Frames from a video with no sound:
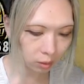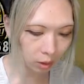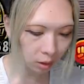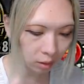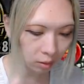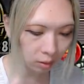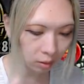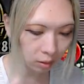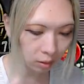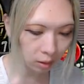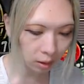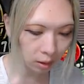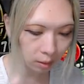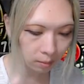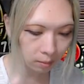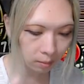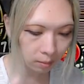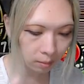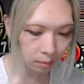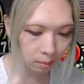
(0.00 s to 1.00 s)
きるっていうね。
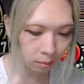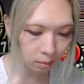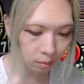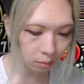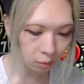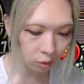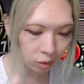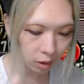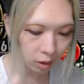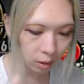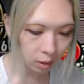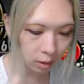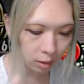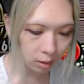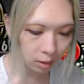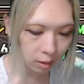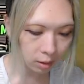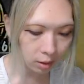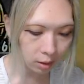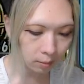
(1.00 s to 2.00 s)

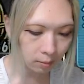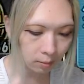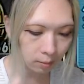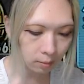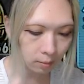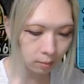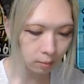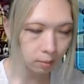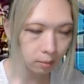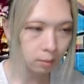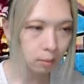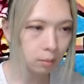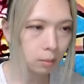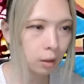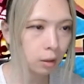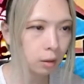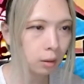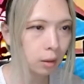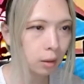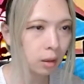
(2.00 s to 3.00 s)
ポチャリンチ、
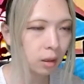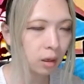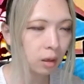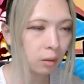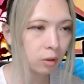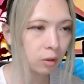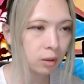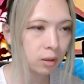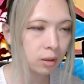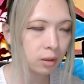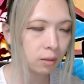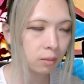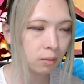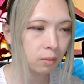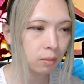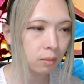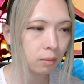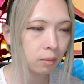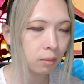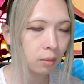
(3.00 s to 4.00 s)
ゲリラボス。
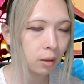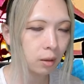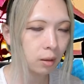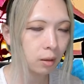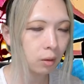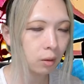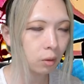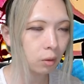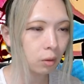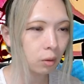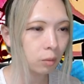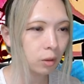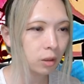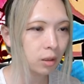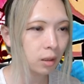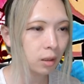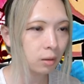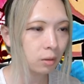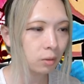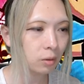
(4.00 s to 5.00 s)
これも
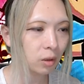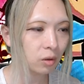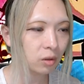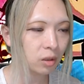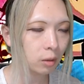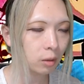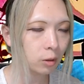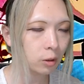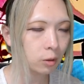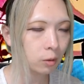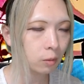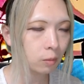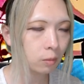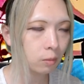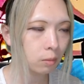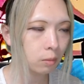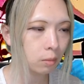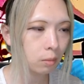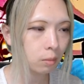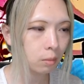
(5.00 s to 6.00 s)
サクッと倒しちゃいましょ
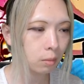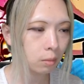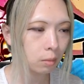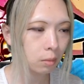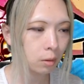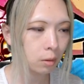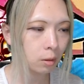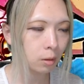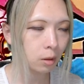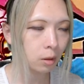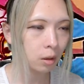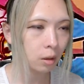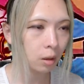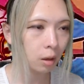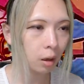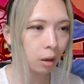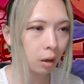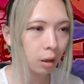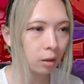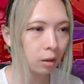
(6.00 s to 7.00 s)
う。
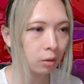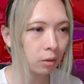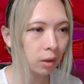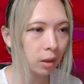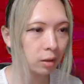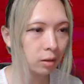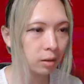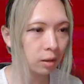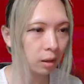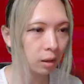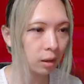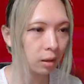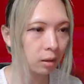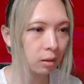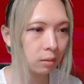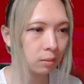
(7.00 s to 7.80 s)
ハートはいくつかな